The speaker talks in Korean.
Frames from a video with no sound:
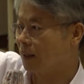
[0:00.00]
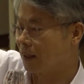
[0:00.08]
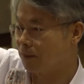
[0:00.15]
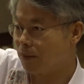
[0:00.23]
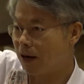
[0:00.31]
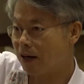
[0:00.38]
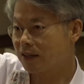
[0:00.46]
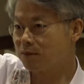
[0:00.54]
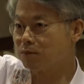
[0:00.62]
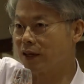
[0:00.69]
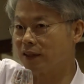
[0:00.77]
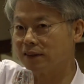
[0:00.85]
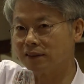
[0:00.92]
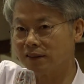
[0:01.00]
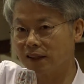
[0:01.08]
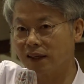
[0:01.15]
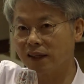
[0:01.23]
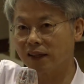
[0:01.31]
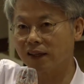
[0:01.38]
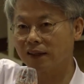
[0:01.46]
이만큼 가
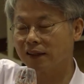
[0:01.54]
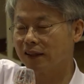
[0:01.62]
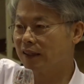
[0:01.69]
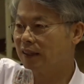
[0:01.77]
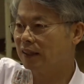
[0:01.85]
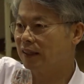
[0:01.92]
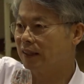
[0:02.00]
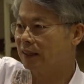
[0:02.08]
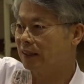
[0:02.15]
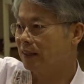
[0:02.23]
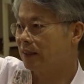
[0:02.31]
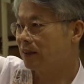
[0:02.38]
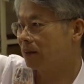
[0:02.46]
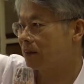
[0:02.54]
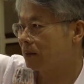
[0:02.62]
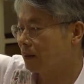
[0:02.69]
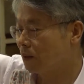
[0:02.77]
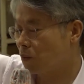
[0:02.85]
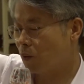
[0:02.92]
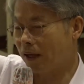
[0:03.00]
있는데
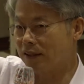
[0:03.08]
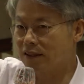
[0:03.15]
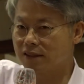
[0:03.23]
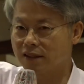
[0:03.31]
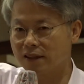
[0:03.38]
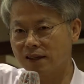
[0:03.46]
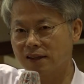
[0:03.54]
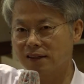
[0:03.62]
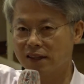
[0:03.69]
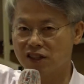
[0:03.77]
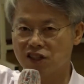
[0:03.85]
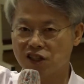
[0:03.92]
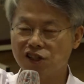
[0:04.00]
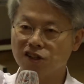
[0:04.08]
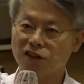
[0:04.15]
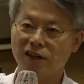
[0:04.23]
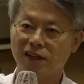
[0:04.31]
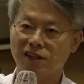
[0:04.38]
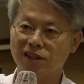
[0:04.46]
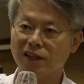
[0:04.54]
이것을 관철하거나
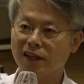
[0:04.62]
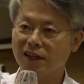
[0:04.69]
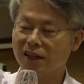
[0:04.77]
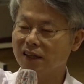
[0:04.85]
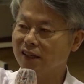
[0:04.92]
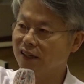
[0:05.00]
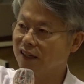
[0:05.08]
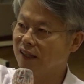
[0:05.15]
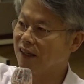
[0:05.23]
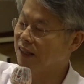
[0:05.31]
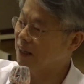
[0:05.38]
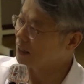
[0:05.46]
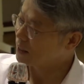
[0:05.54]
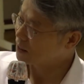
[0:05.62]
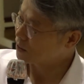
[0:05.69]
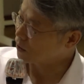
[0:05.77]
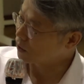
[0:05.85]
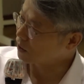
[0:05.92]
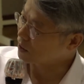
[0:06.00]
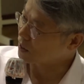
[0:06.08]
실천할, 실행할
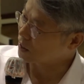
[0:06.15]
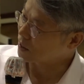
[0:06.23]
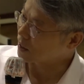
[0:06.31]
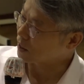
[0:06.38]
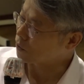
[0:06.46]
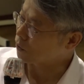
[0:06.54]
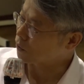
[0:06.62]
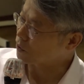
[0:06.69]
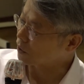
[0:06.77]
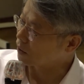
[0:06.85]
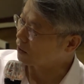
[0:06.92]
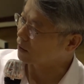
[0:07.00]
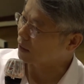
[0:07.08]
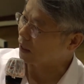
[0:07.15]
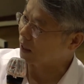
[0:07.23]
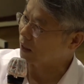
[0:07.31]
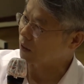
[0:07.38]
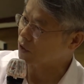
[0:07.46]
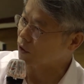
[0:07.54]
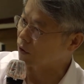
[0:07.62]
정치, 제도,
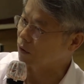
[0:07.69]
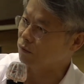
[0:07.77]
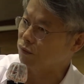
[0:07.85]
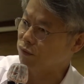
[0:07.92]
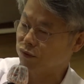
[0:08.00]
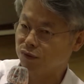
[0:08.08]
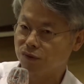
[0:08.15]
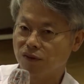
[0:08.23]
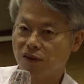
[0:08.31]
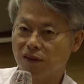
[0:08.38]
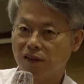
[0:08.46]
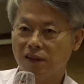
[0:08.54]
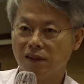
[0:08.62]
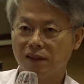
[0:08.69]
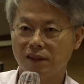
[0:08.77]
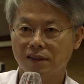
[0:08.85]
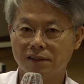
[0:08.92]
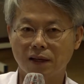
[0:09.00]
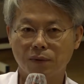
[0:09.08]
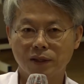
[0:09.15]
정당, 정부,
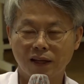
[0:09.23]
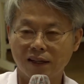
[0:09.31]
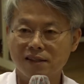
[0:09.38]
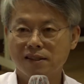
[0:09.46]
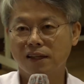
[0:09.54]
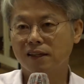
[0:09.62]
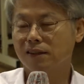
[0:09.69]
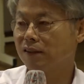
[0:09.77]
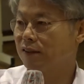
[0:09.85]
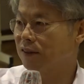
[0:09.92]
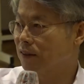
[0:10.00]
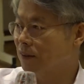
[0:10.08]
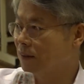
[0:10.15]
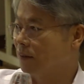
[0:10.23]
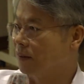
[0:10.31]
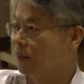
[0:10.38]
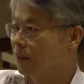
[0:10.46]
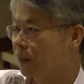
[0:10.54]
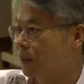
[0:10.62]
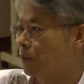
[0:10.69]
사회 단체 이런 것들은
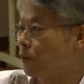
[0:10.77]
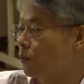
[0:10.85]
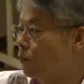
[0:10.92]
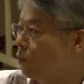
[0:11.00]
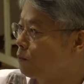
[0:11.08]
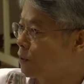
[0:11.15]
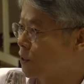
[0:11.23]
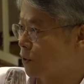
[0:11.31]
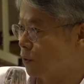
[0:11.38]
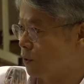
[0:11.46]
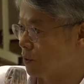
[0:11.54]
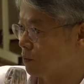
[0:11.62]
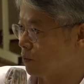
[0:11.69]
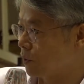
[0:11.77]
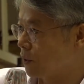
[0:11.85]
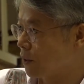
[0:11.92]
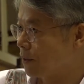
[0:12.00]
그보다 못 미치고 있습니다.